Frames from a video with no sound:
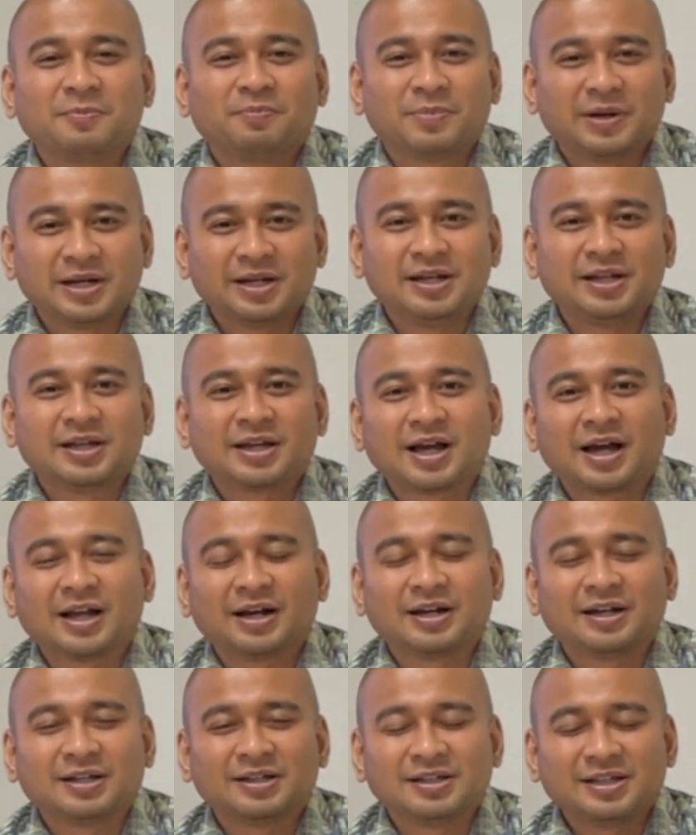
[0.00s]

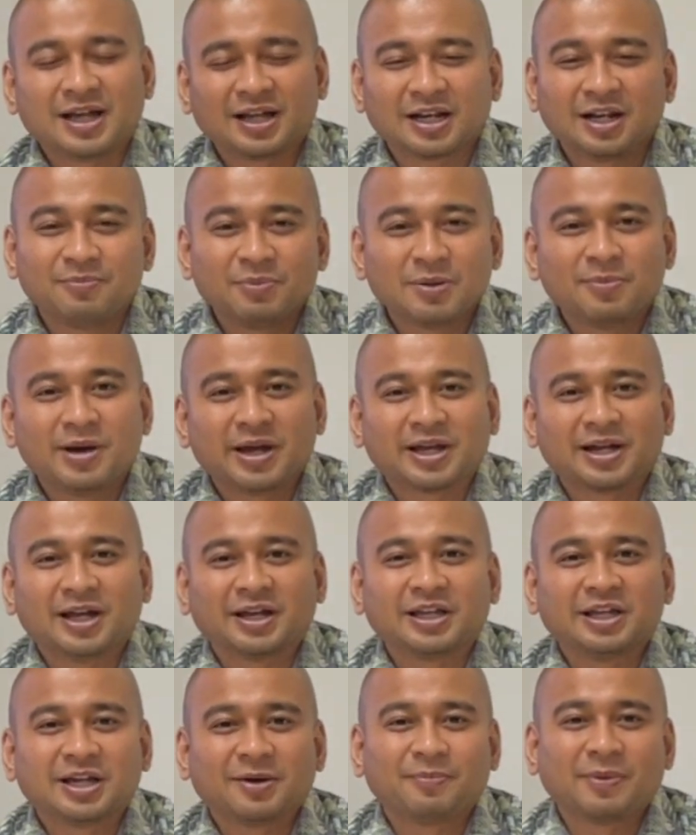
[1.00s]
pendidikan yang lebih baik
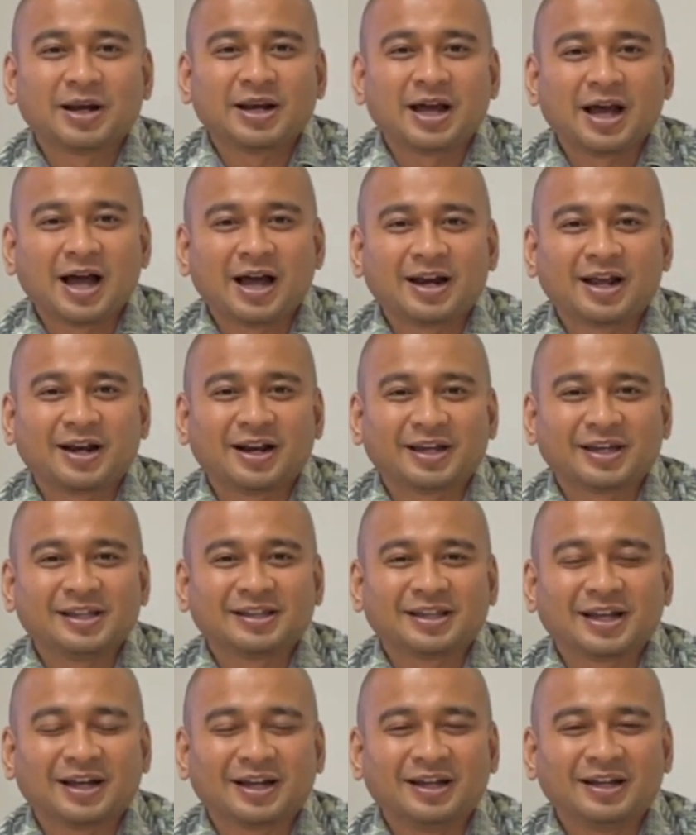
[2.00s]
lagi kepada anak-anak
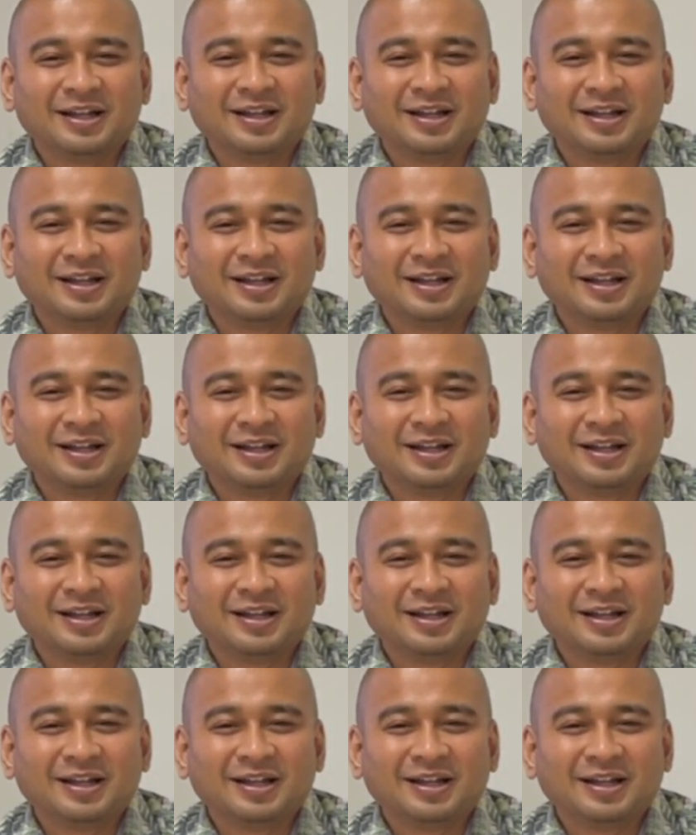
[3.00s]
kita.